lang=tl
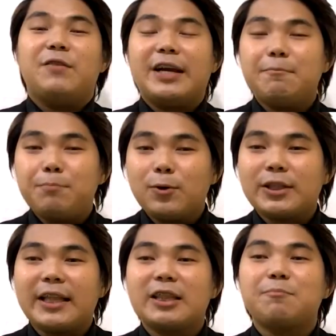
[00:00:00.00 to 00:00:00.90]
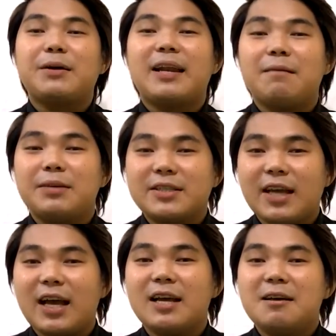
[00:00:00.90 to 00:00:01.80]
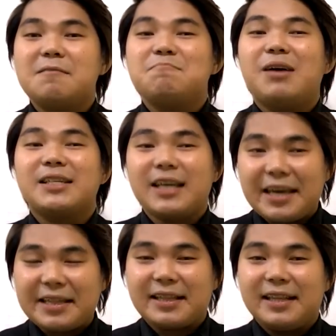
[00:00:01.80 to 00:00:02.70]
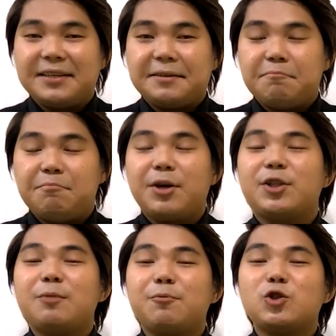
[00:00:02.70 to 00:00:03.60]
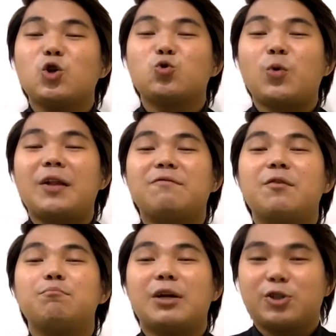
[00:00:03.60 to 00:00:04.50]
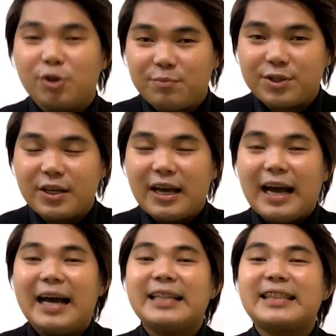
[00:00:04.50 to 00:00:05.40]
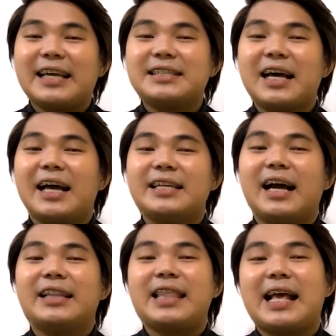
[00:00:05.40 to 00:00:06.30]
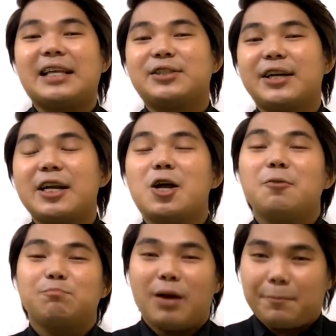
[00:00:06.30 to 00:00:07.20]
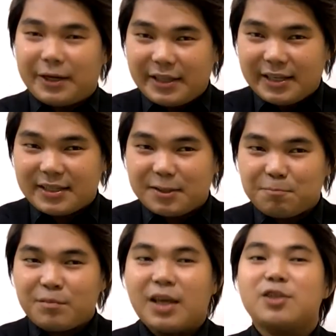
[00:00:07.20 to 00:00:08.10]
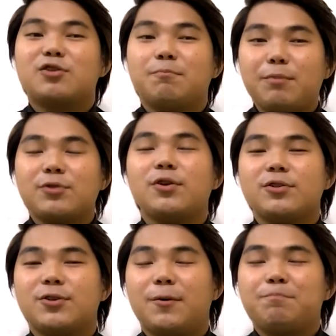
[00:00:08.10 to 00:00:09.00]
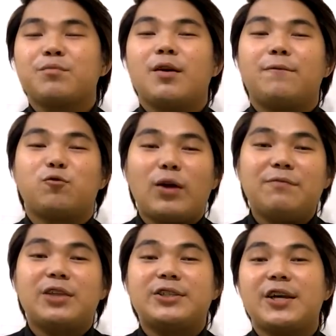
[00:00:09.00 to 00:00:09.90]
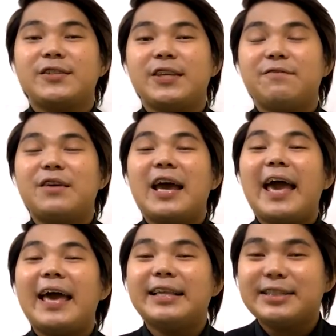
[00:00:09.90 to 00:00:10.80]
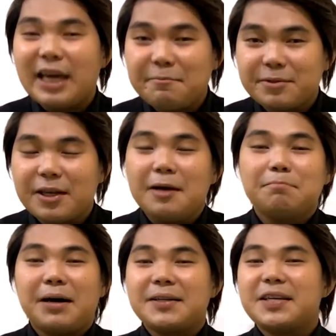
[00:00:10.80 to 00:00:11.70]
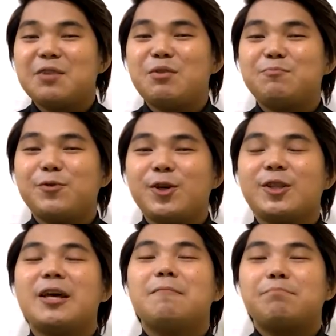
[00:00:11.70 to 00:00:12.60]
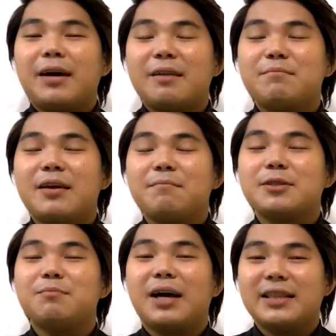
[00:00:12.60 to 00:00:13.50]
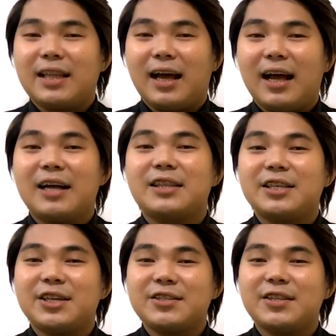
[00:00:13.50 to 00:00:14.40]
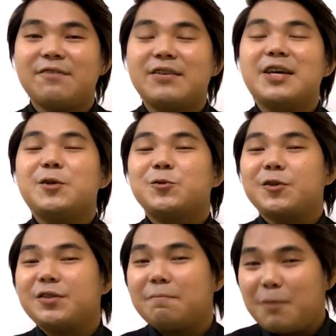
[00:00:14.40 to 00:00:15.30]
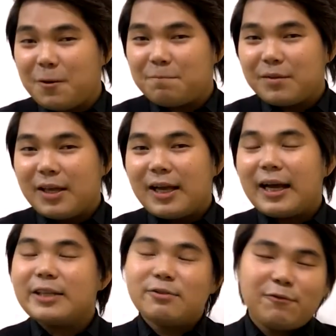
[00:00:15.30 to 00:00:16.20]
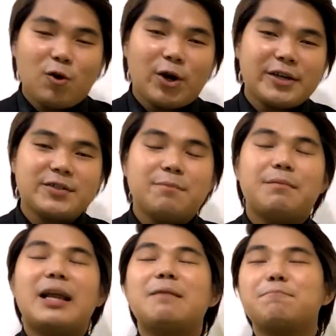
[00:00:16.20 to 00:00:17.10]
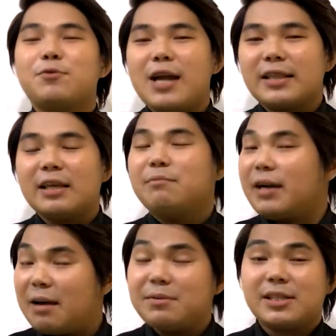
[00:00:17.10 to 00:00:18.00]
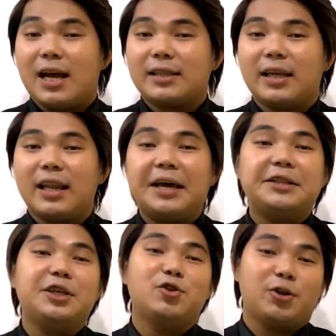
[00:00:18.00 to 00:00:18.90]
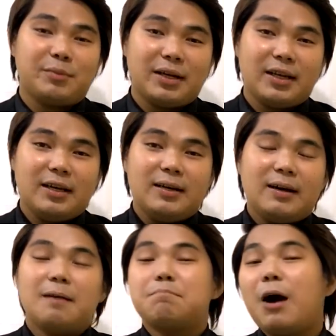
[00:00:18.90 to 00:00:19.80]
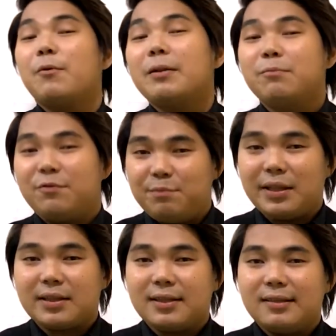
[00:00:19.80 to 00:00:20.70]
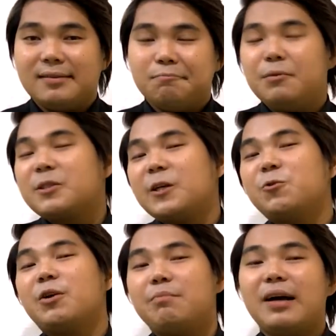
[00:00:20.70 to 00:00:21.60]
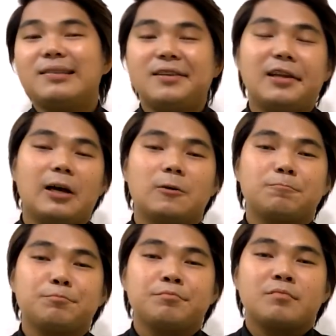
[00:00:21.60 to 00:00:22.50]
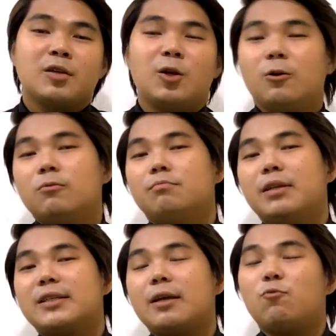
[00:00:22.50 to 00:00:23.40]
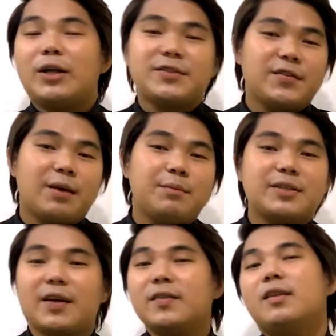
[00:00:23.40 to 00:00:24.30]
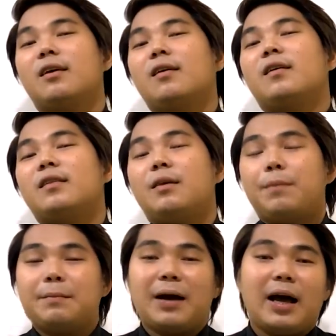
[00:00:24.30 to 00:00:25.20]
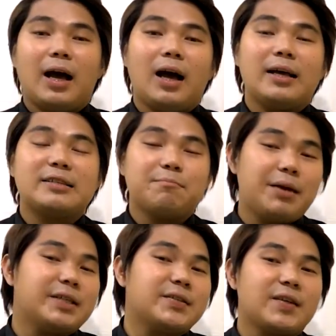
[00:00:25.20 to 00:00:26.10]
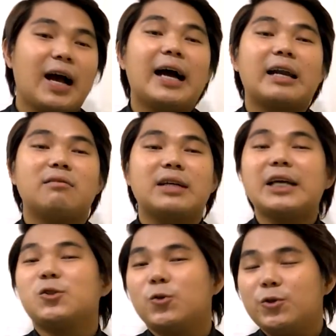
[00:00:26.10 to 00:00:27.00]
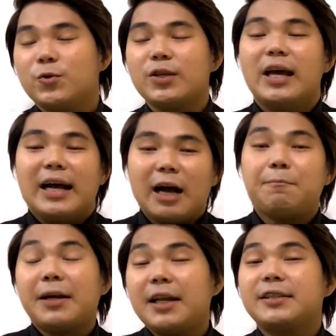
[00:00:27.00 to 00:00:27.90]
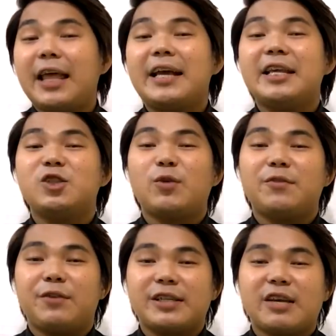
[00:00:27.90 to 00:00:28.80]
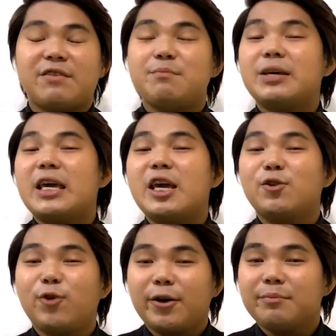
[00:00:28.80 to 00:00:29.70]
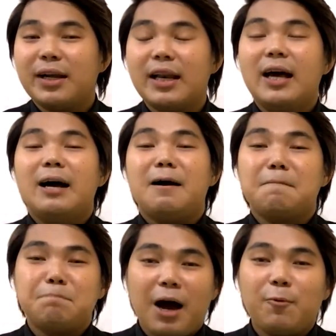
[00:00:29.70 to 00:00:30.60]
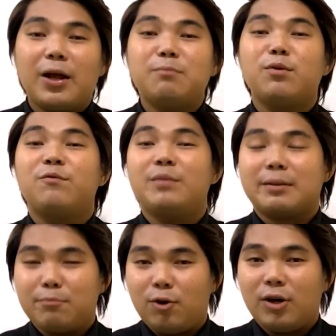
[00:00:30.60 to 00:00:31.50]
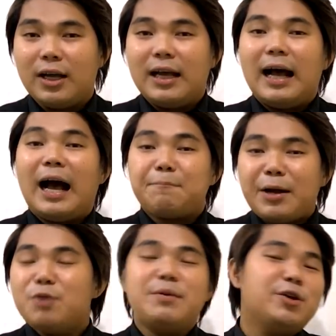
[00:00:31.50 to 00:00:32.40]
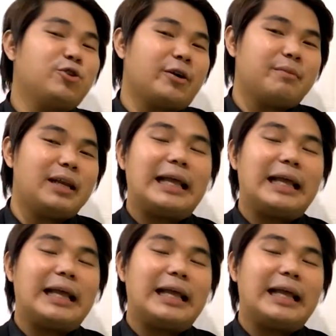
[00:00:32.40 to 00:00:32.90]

Very potent na panglaban sa mga sakit. Meron din po siyang 12 mushrooms, ang taas ng kanyang anti-cancer properties. It is composed also of 12 digestive enzymes. Para sa naman po yon? Para maging mas maganda ang digestive system mo. Guys, of course, alam po natin marami sa atin ang hindi normal ang bowel movement. Minsan yung iba hindi lang, you know, minsan once a day, minsan hindi pa maka isang beses ang araw. Guys, good news. Kapag nag-take na si 24-7, magiging normal ang bowel movement mo. Paano ba yung normal?